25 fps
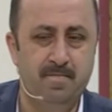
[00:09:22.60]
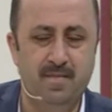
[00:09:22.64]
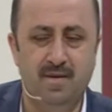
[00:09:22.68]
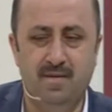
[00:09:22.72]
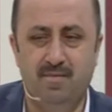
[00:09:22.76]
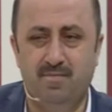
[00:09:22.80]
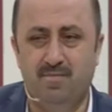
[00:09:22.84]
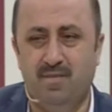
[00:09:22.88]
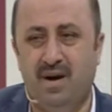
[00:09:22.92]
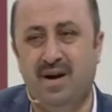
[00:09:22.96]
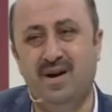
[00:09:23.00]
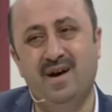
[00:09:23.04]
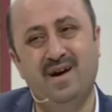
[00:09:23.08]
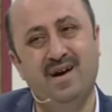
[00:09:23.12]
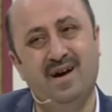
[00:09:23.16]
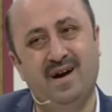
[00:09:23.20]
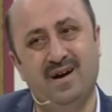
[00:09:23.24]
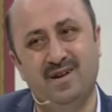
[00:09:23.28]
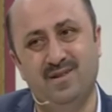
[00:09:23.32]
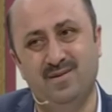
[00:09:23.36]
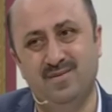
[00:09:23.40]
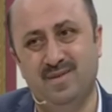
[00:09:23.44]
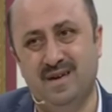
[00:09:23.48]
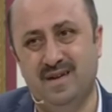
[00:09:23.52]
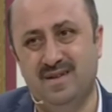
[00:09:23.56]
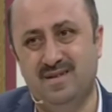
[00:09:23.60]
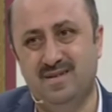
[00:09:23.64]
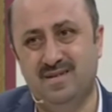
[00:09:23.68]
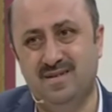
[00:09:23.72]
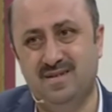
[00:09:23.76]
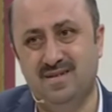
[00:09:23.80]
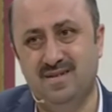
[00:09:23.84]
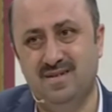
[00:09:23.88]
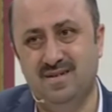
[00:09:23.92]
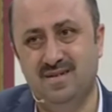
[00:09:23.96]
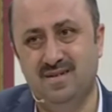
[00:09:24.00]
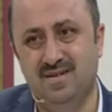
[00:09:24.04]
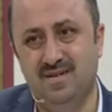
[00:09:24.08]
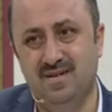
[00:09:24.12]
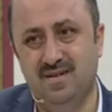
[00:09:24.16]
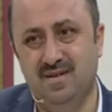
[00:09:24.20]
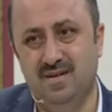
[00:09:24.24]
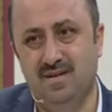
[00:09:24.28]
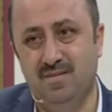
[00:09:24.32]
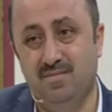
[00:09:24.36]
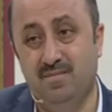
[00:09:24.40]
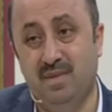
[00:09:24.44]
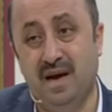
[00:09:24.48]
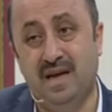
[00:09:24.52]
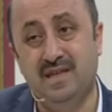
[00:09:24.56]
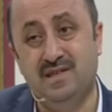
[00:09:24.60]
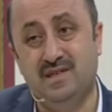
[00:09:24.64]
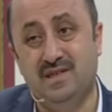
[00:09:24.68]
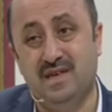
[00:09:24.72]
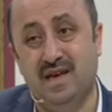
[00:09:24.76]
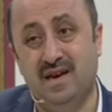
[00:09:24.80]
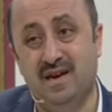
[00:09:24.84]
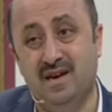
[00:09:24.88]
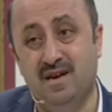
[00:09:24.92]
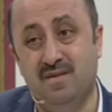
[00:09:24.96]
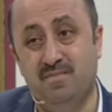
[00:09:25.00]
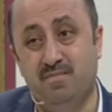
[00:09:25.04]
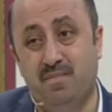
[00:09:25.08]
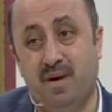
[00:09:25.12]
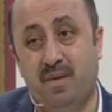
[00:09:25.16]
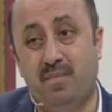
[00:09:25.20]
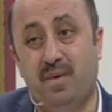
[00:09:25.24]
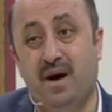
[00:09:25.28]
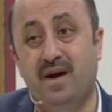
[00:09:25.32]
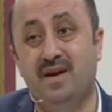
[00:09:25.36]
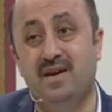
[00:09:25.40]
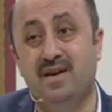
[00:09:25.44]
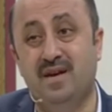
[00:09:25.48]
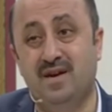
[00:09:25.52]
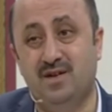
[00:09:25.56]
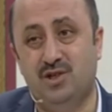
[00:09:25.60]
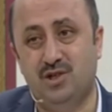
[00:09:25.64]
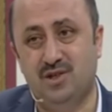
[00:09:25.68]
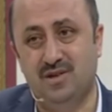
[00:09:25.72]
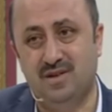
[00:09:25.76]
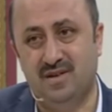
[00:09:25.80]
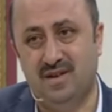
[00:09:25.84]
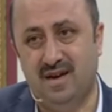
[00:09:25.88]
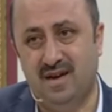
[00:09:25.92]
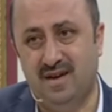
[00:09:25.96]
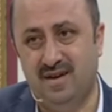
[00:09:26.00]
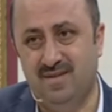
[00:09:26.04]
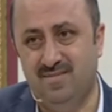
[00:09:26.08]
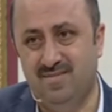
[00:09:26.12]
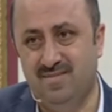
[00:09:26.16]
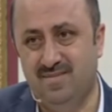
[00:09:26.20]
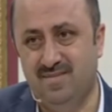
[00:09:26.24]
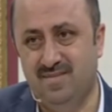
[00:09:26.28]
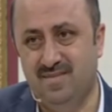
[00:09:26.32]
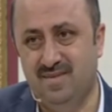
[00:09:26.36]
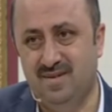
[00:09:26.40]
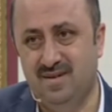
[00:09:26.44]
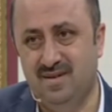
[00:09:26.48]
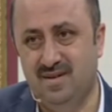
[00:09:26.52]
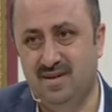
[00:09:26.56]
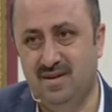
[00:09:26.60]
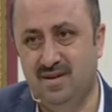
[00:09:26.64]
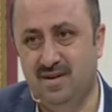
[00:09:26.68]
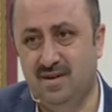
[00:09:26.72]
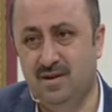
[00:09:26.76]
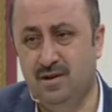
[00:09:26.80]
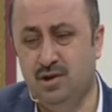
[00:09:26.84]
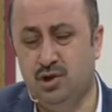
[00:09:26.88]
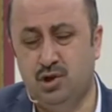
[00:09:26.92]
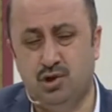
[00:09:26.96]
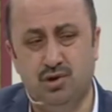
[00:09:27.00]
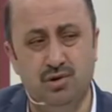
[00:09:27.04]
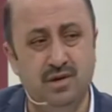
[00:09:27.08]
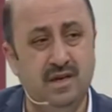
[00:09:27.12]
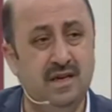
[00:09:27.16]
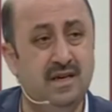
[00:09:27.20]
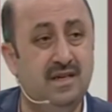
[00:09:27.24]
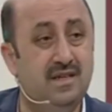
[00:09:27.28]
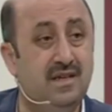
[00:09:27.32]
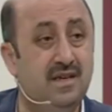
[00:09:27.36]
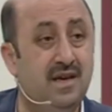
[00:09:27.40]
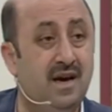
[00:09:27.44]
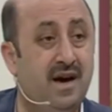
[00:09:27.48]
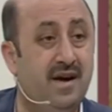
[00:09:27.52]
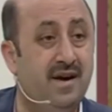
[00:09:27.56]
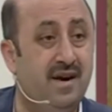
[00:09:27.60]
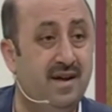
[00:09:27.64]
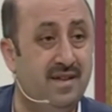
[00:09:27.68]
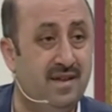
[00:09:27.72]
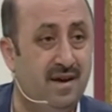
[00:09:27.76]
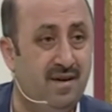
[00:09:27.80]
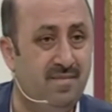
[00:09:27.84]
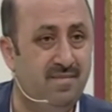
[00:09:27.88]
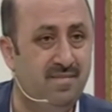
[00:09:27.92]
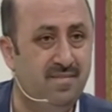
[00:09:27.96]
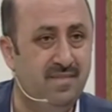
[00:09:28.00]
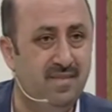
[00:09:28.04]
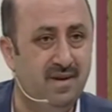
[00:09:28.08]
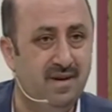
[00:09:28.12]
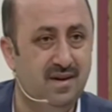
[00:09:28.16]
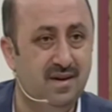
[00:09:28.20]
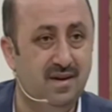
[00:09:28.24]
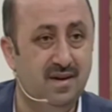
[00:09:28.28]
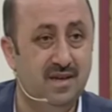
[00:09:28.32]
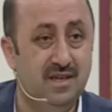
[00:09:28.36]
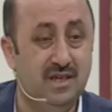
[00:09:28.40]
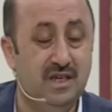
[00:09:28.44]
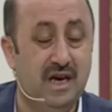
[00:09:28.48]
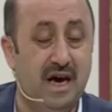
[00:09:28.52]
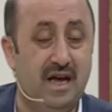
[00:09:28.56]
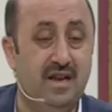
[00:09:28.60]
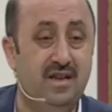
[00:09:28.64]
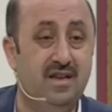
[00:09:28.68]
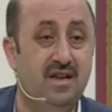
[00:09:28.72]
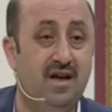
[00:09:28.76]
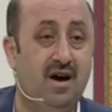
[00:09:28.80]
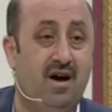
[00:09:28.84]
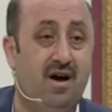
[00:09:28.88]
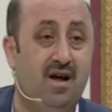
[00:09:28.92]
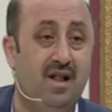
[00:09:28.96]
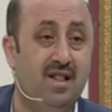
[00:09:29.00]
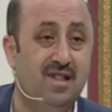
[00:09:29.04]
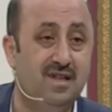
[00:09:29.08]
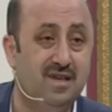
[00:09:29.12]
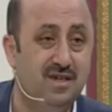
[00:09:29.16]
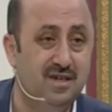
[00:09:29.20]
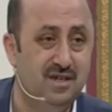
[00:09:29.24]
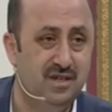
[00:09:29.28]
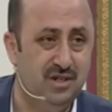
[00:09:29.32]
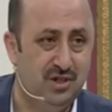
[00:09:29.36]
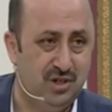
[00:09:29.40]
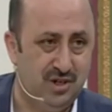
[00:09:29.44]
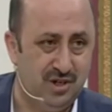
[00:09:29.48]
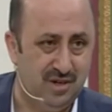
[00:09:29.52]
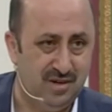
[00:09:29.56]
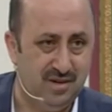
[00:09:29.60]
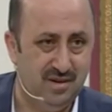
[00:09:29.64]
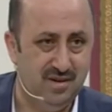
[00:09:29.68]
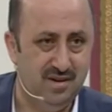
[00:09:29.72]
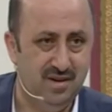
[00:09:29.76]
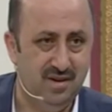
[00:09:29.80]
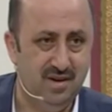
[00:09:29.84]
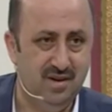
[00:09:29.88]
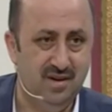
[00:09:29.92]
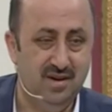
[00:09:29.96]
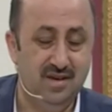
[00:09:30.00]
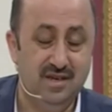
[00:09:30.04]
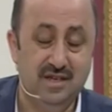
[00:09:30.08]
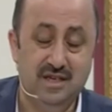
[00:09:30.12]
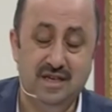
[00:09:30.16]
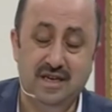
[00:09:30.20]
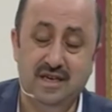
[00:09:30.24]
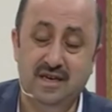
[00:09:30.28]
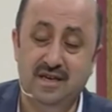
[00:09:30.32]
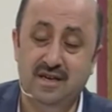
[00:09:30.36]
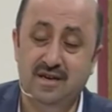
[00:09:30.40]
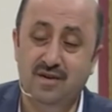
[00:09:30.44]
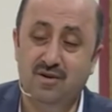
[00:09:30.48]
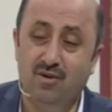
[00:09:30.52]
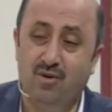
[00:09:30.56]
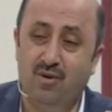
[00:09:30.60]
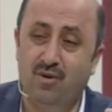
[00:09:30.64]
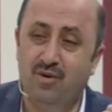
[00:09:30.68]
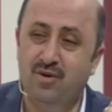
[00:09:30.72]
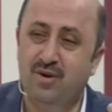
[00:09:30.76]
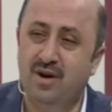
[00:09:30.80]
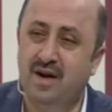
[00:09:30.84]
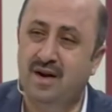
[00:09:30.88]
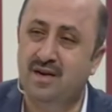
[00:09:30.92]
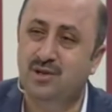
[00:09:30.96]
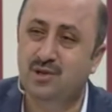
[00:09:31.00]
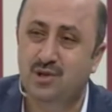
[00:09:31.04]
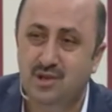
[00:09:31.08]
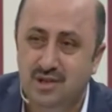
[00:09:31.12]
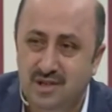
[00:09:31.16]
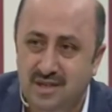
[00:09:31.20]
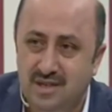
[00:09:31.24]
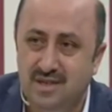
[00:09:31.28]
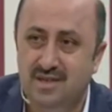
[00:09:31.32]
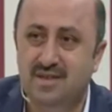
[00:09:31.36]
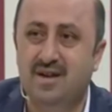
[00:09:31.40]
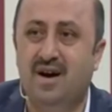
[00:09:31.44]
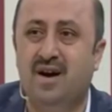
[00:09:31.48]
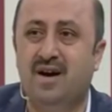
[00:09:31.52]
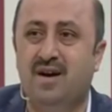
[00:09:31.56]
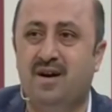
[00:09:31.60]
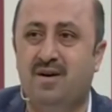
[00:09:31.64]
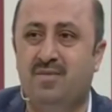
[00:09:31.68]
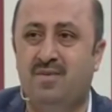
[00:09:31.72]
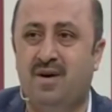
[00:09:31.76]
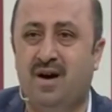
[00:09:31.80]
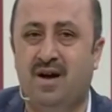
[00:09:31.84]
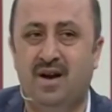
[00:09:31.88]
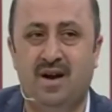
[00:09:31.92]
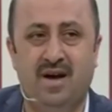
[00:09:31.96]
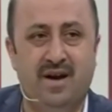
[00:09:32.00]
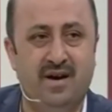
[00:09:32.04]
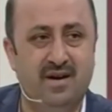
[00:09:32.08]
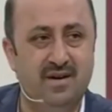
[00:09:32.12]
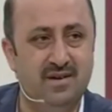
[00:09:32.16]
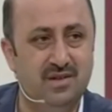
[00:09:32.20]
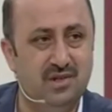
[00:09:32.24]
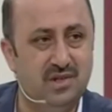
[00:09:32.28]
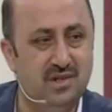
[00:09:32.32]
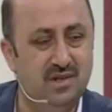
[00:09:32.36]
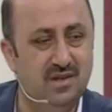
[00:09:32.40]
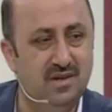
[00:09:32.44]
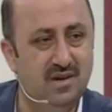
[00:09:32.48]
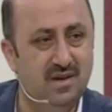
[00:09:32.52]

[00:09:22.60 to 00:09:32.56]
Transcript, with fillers: Bana yardım et. Ben senin baban yaşındayım. Şu ihtiyar adam kendi halkı için ki onlar sizin de akrabalarınız.